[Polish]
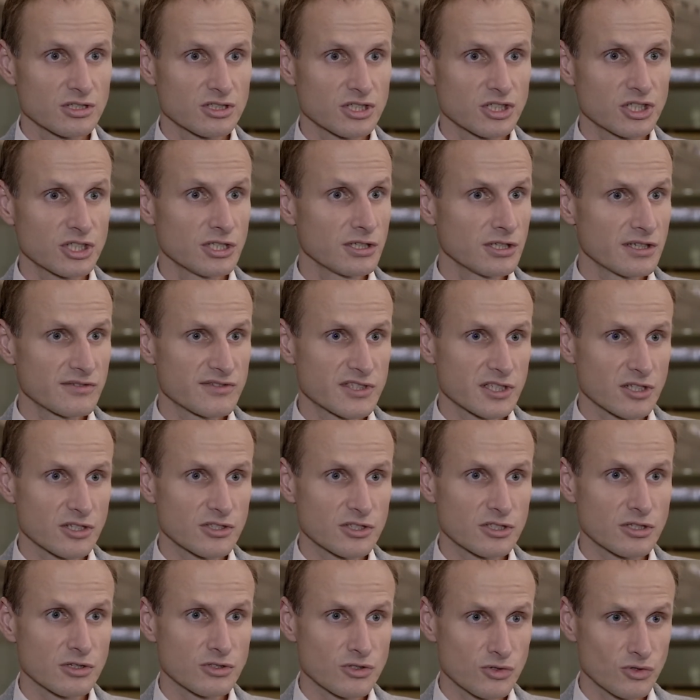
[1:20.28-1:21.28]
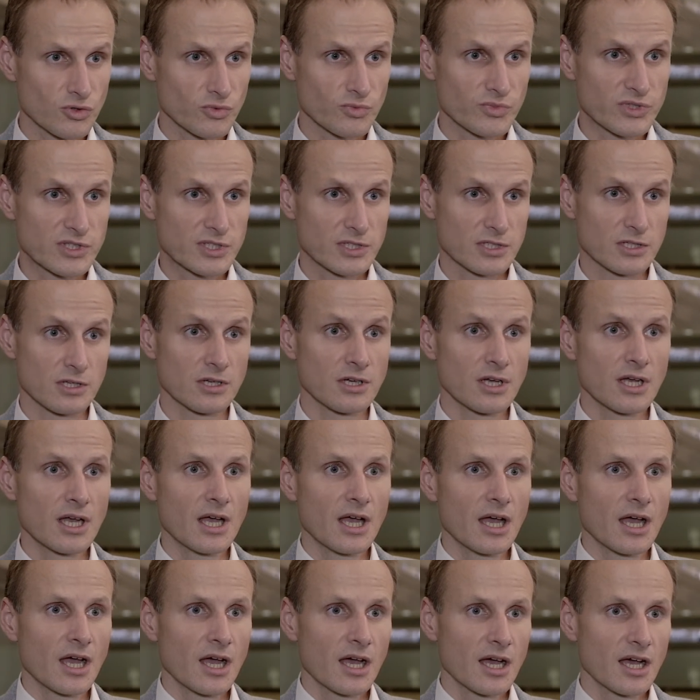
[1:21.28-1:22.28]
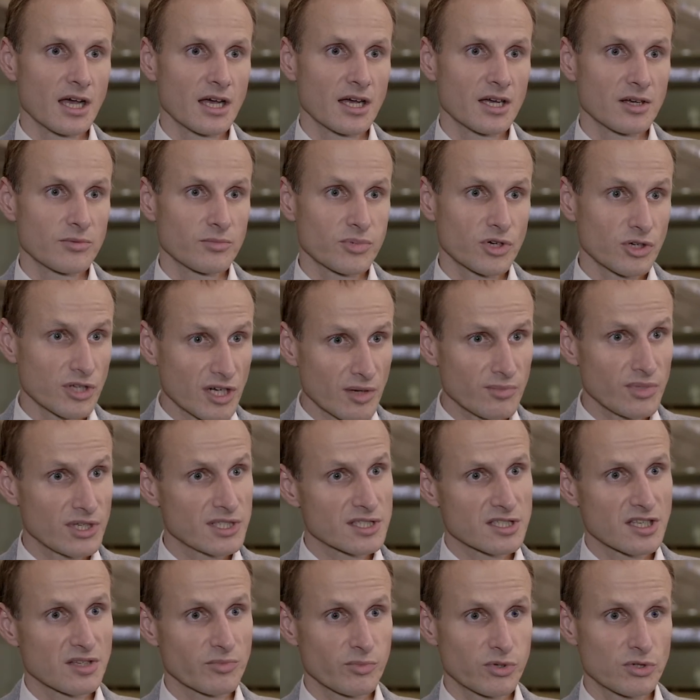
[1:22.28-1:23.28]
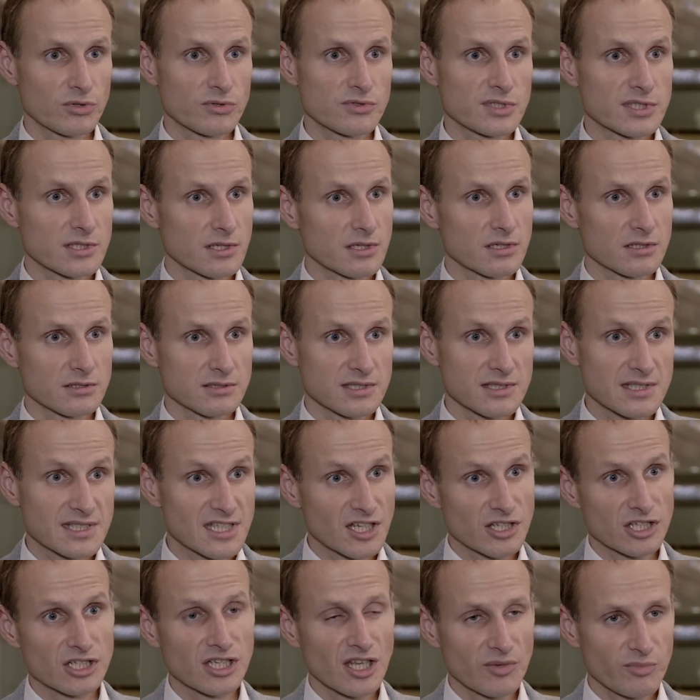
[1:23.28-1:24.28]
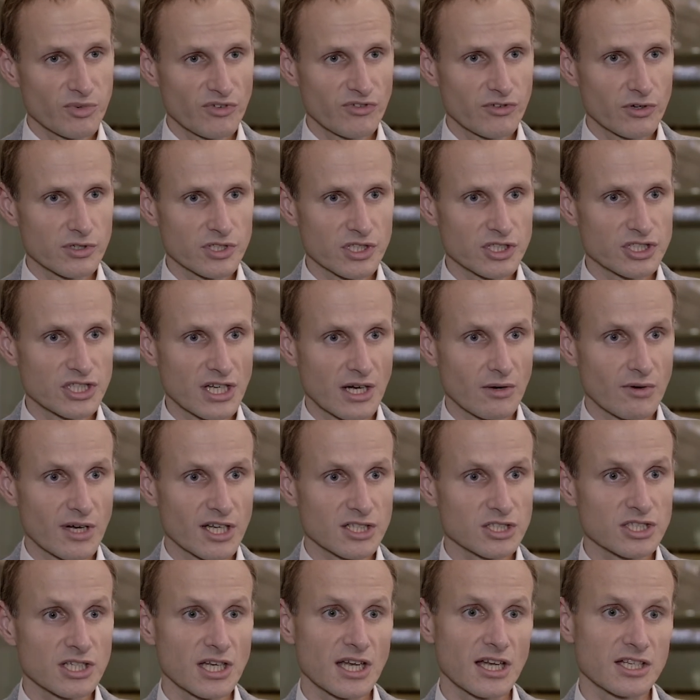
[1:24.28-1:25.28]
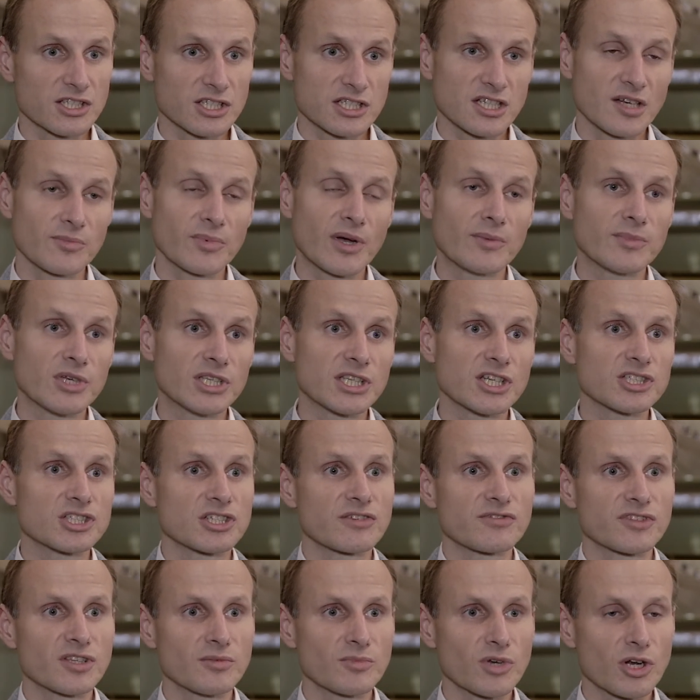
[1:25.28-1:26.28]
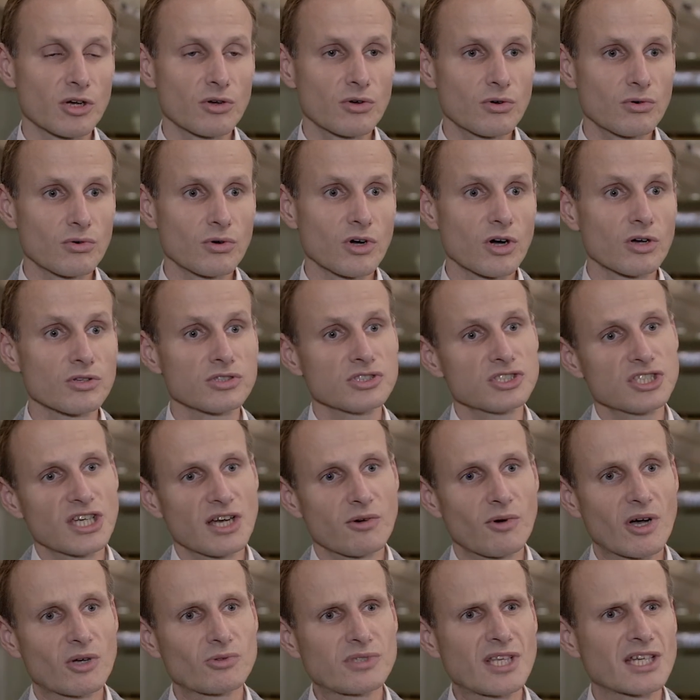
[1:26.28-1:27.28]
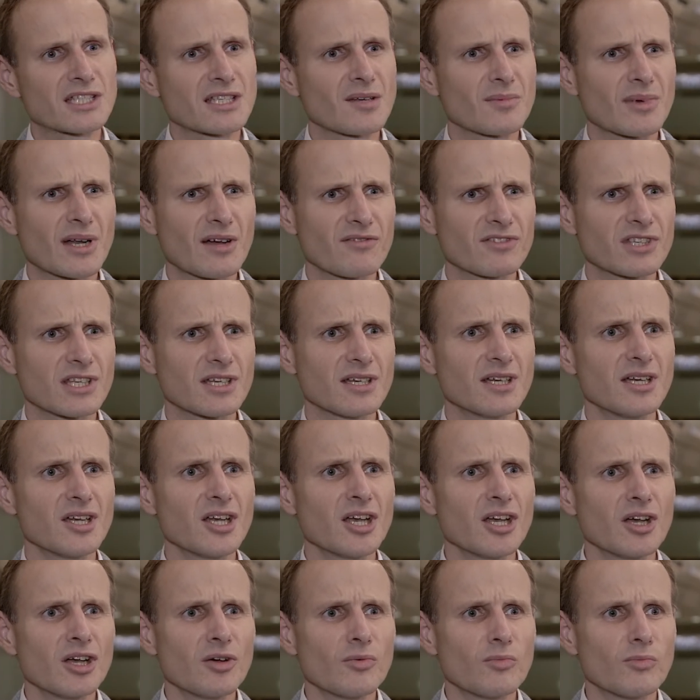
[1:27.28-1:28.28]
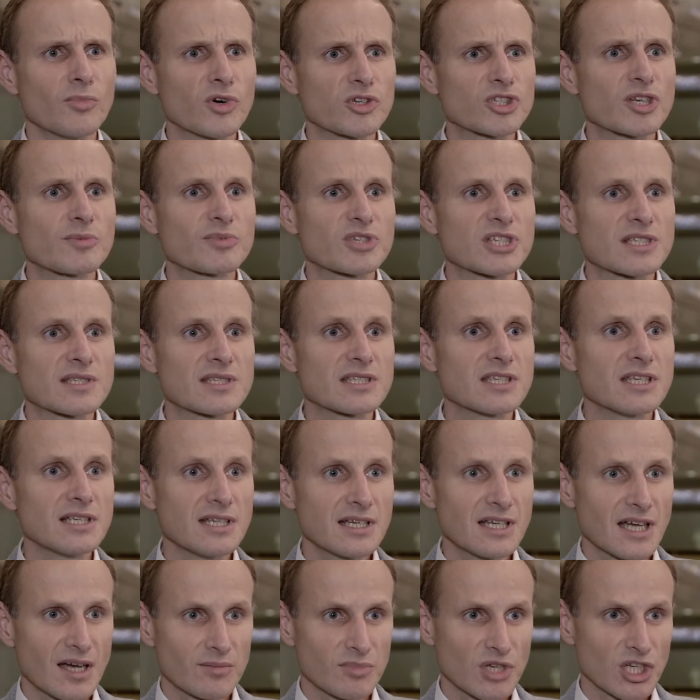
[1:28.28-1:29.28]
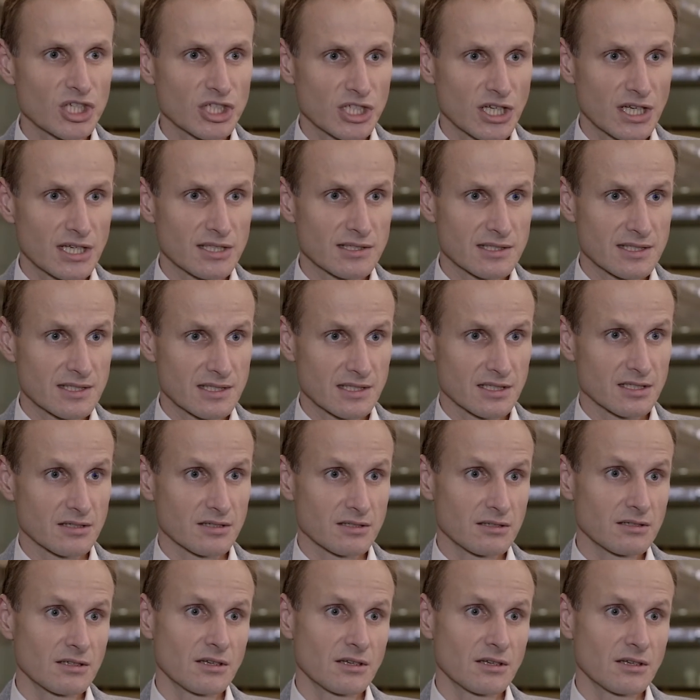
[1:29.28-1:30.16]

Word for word: silny wzrost konsumpcji. E, program 500 Plus e, zaczyna powoli działać, a trzeba pamiętać, że w tym roku on działał tak naprawdę może przez kilka miesięcy